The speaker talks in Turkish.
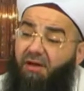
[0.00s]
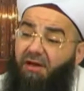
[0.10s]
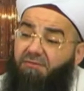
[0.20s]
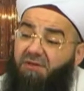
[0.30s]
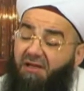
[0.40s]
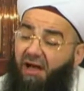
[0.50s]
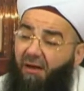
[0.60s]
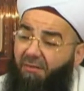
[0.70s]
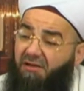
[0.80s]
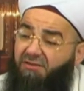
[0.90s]
yapsa, ne
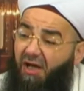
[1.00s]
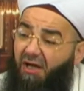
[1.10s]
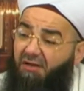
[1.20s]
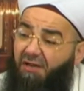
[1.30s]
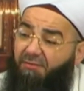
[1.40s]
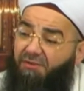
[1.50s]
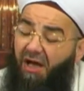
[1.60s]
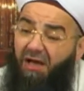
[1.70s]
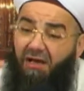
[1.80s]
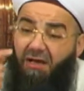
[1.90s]
ameli salih
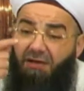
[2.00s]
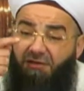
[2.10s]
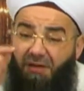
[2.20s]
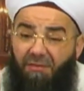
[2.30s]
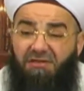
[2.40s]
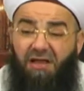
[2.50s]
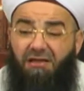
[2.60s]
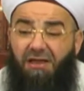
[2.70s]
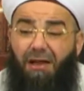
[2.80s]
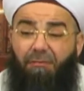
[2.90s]
yapsa
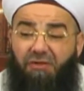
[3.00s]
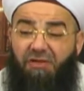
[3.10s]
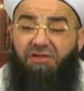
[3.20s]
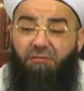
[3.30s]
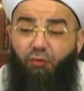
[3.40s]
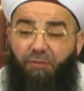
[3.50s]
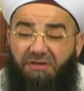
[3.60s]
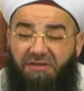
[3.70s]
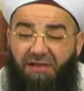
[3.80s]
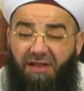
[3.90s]
Ramazan'da yaptığı için bu
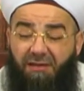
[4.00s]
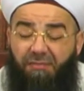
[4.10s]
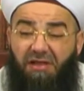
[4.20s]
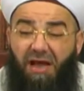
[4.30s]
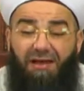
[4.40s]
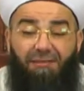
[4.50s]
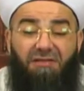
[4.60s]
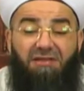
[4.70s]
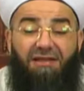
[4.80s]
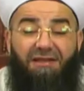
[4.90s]
pislikleri bir daha
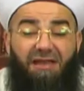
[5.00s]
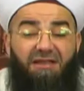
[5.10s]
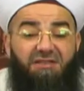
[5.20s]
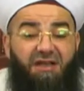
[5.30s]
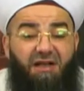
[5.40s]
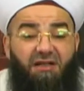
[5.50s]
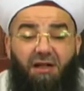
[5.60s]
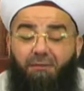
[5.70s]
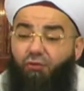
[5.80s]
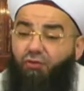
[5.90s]
Ramazan gelinceye
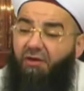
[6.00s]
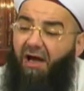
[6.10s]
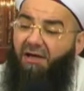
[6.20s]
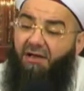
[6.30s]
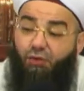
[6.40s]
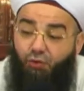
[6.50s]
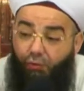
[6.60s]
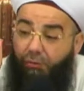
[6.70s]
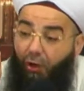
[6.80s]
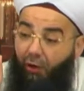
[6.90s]
kadar bunun laneti
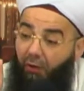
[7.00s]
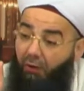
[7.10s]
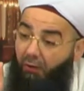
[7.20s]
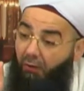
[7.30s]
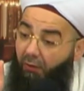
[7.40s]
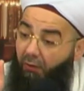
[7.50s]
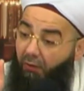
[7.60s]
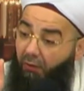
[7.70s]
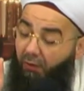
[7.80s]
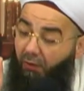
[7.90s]
durmuyor.
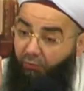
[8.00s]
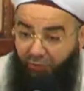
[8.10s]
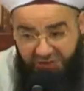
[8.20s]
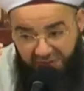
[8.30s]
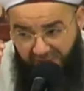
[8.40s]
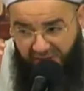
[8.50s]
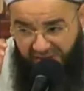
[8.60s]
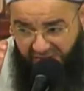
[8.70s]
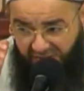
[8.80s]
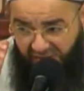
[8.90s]
Bu ince bir
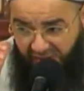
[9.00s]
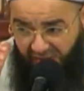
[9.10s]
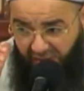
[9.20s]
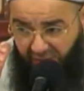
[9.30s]
iş şimdi.